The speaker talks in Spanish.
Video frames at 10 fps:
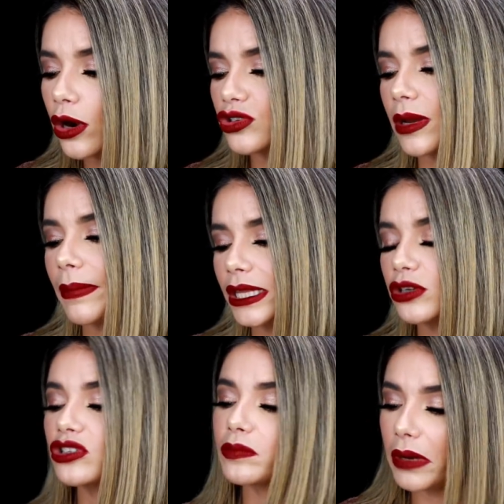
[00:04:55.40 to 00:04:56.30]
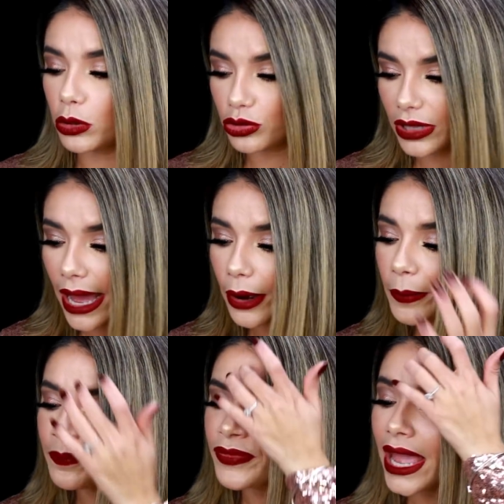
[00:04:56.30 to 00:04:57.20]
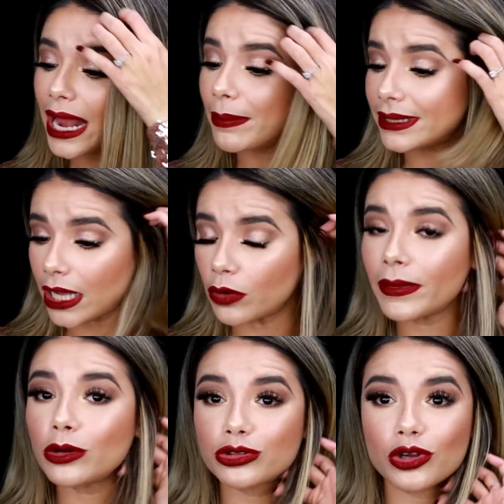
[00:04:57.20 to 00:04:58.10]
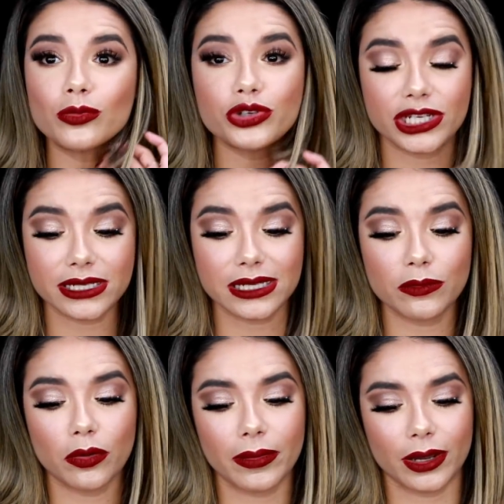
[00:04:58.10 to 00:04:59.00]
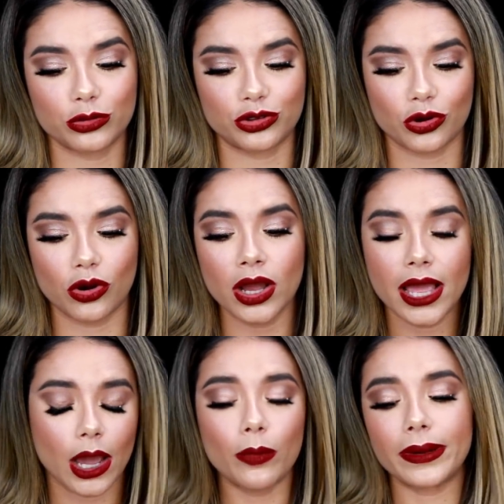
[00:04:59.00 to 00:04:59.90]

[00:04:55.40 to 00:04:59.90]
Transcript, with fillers: los zapatos me gustaron. El pantalón me gustó muchísimo, me gustó. Es un